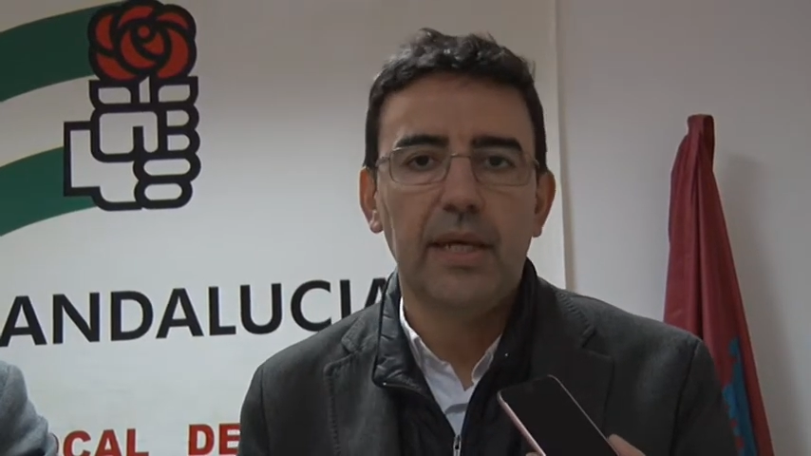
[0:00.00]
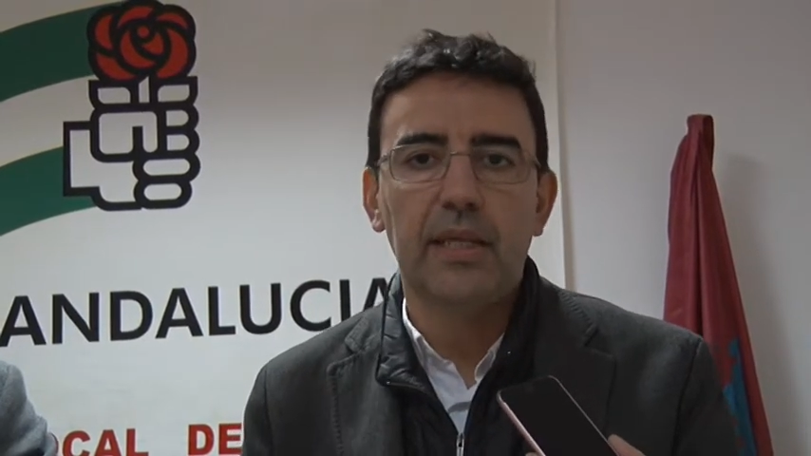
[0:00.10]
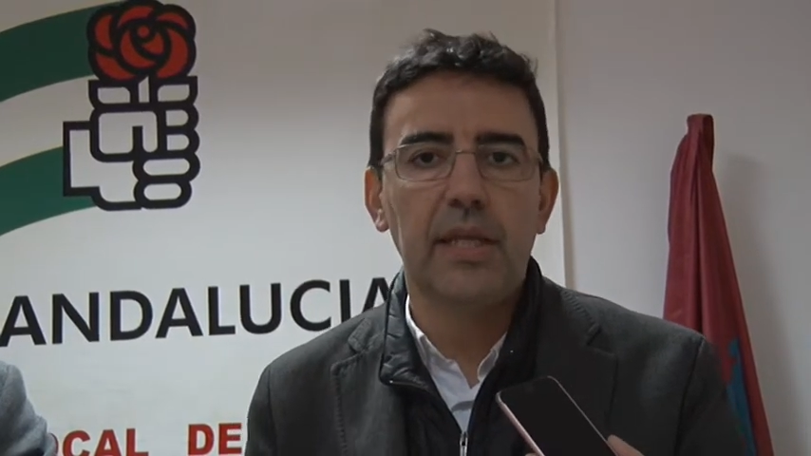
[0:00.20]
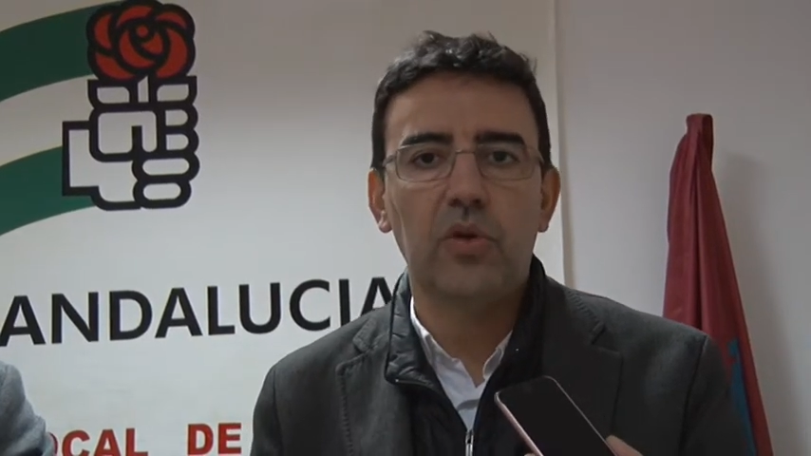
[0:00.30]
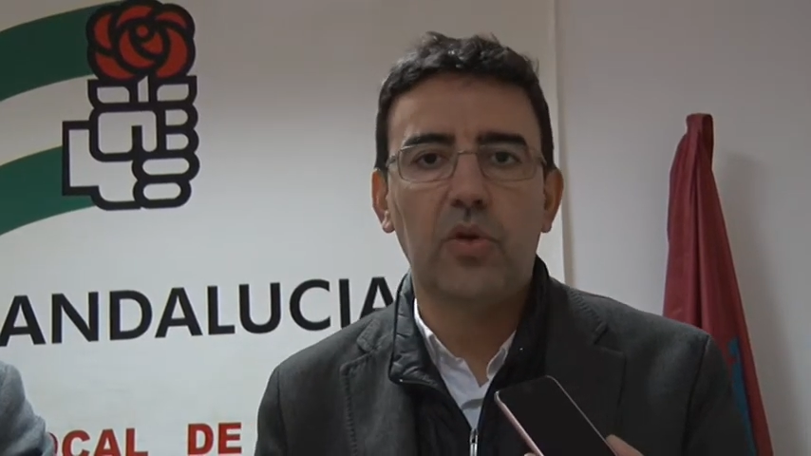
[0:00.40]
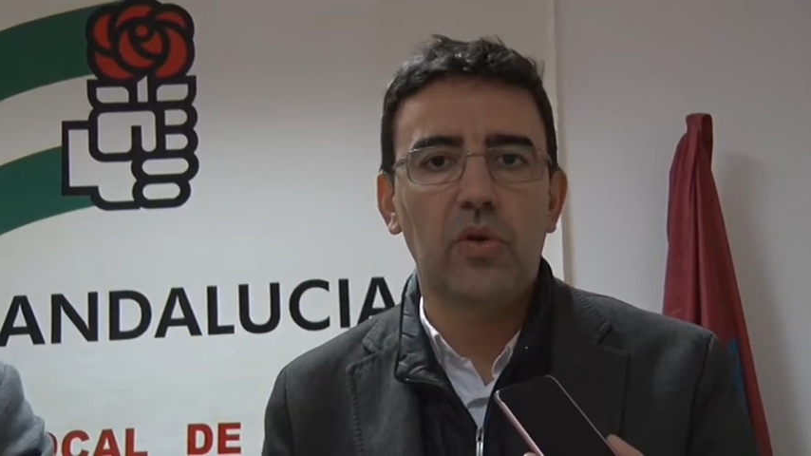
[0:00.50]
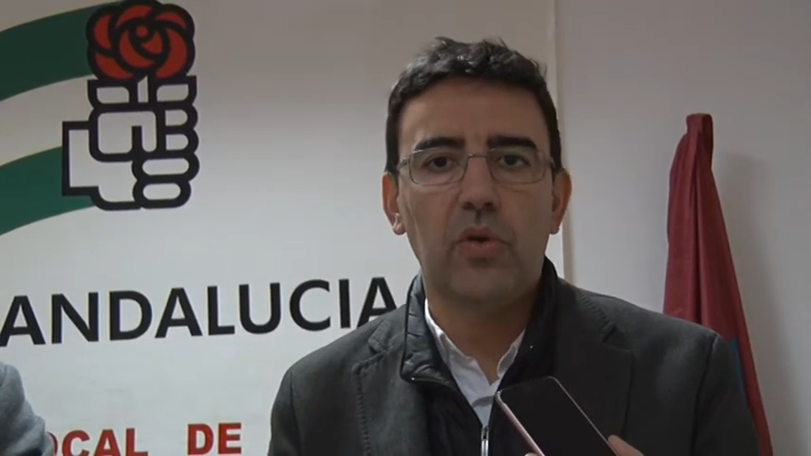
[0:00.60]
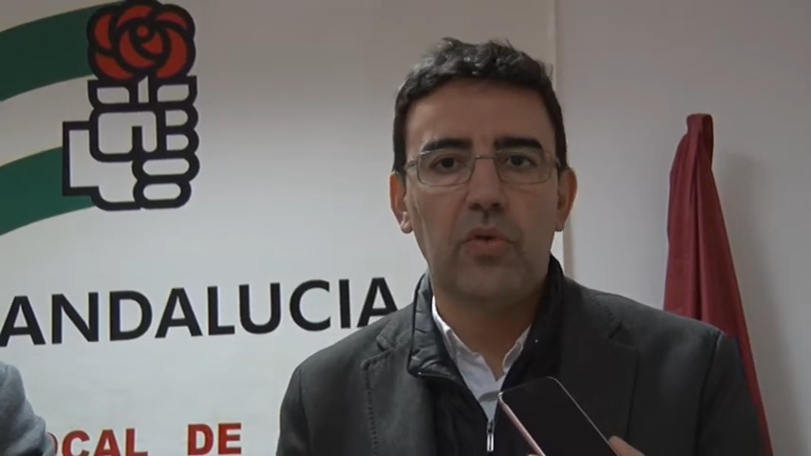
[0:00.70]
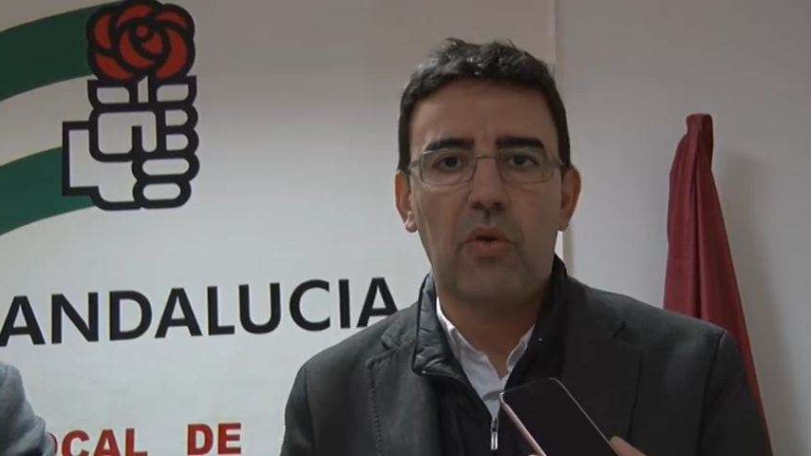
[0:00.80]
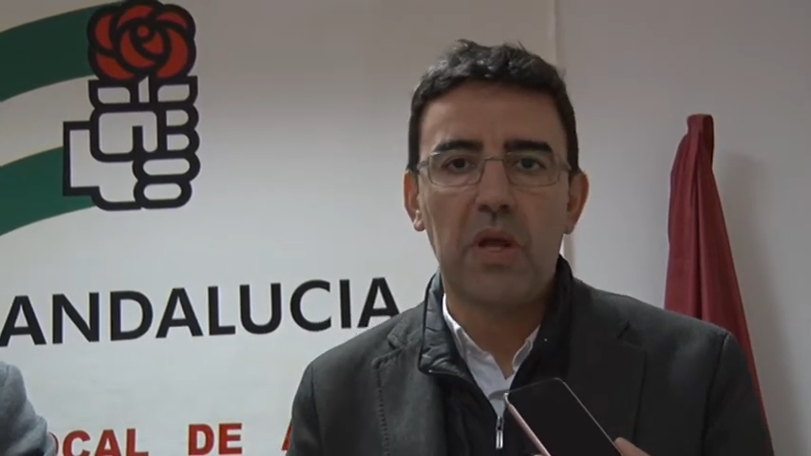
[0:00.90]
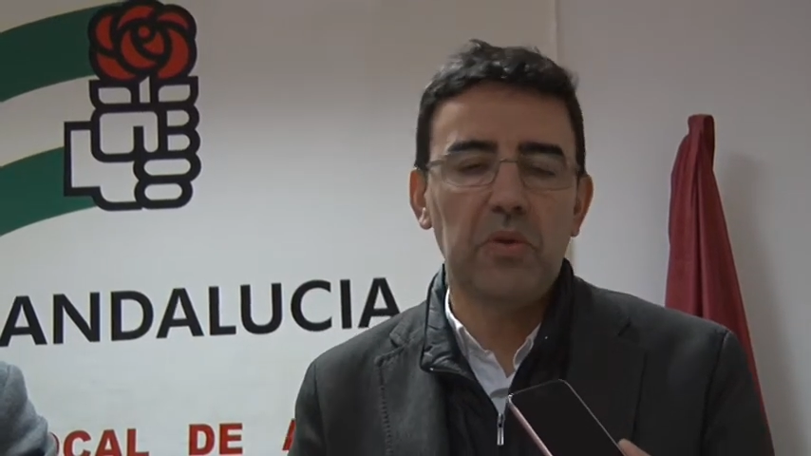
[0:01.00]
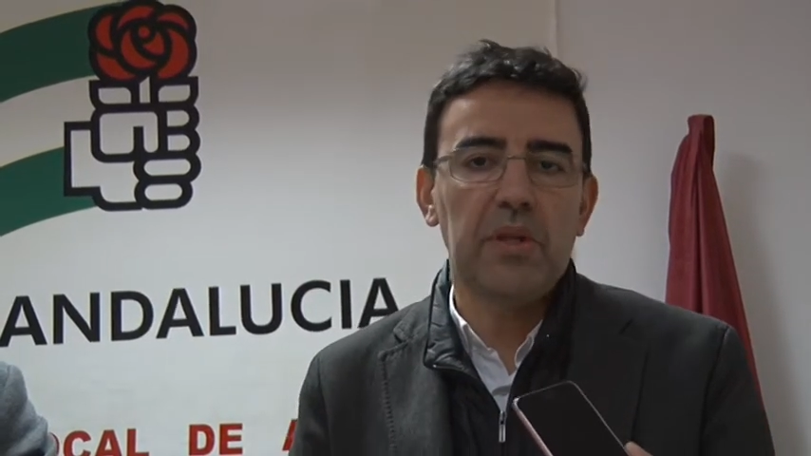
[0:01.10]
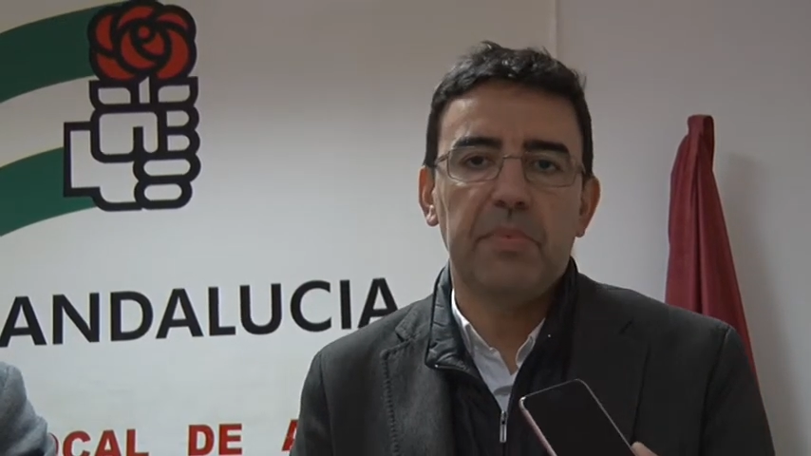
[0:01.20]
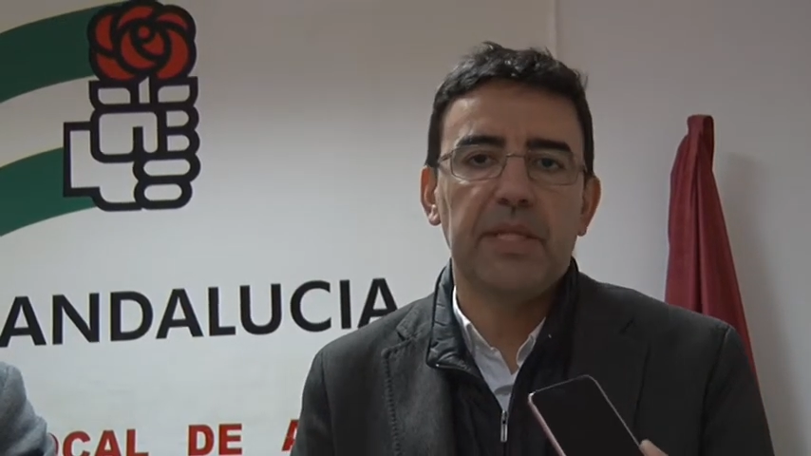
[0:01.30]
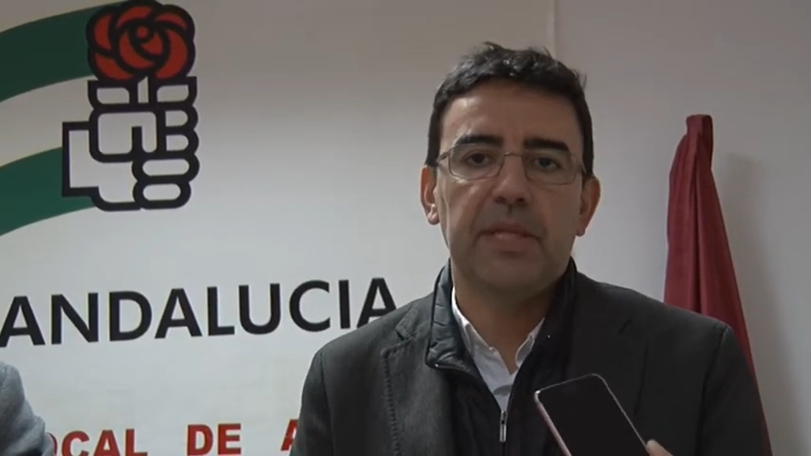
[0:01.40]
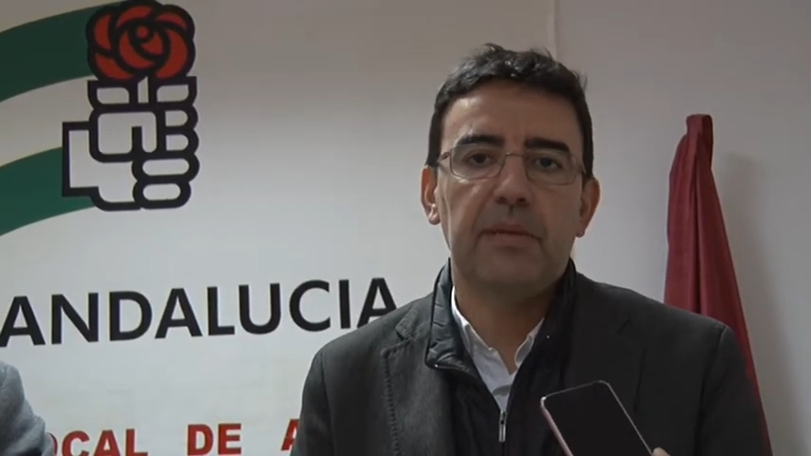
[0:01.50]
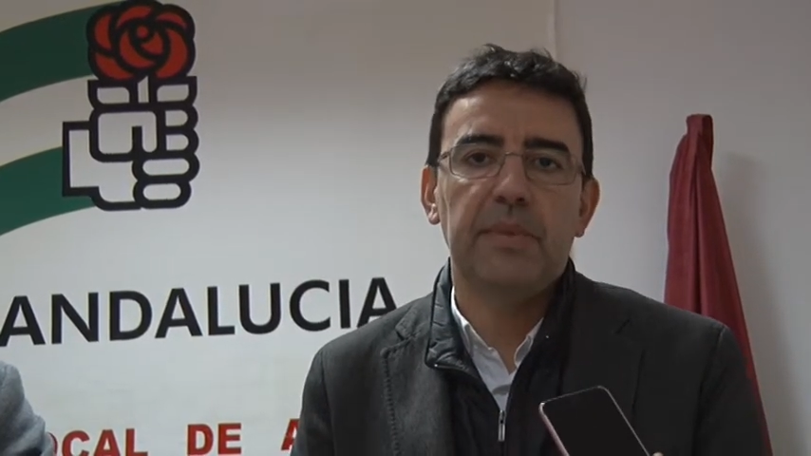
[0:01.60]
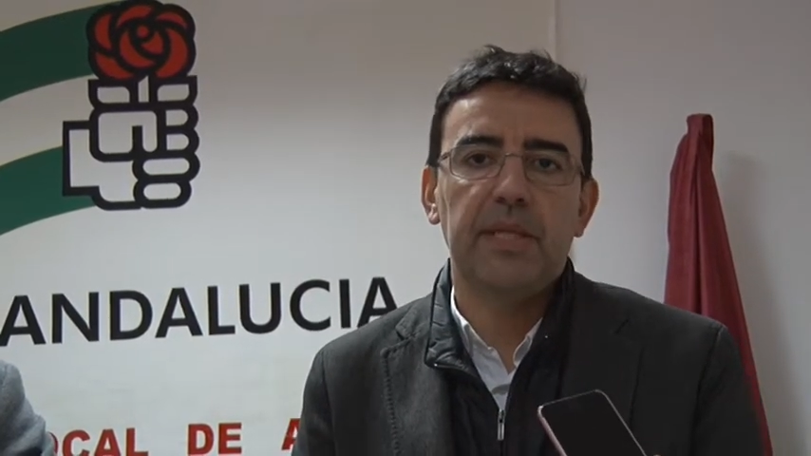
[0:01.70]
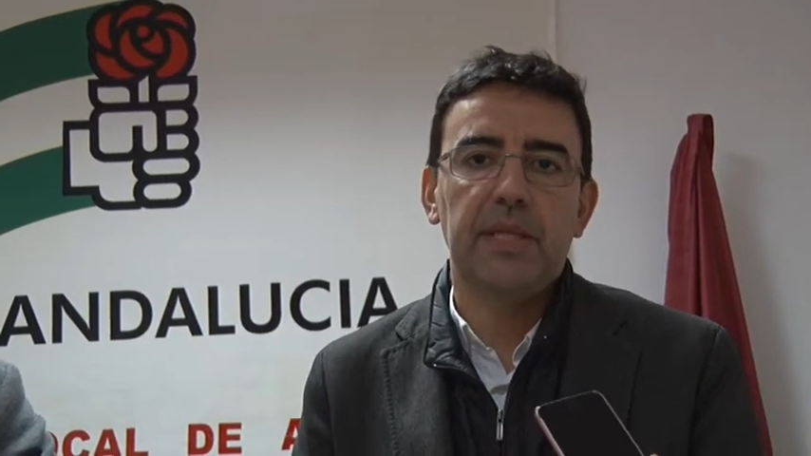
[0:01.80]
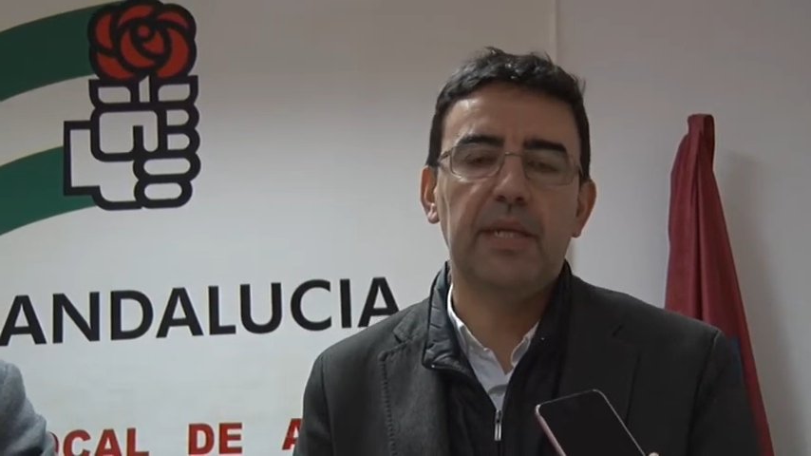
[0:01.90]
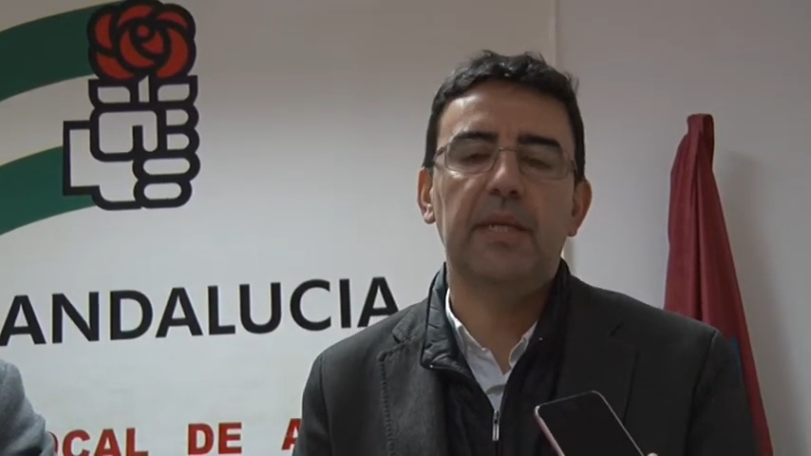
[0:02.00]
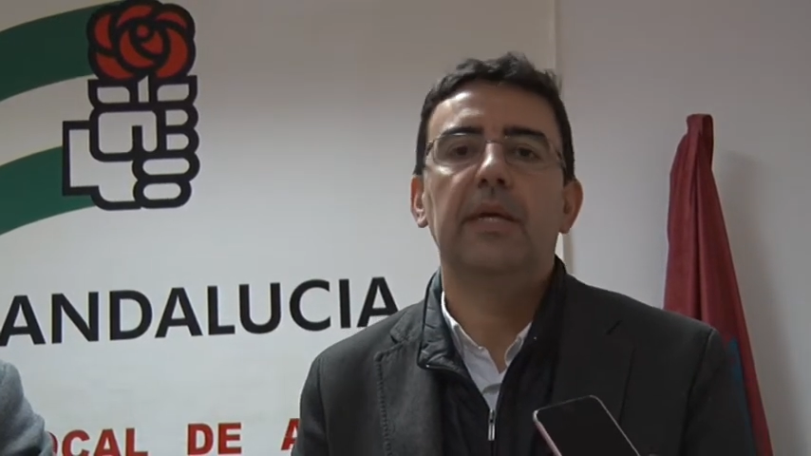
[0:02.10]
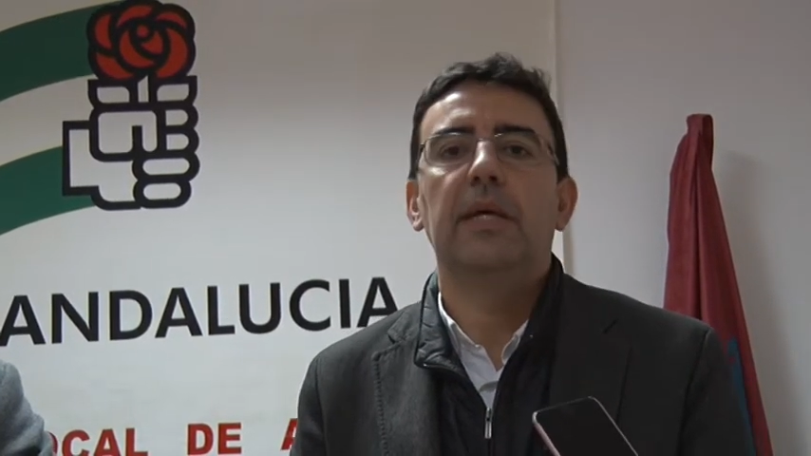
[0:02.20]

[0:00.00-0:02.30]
de todos los ciudadanos, independientemente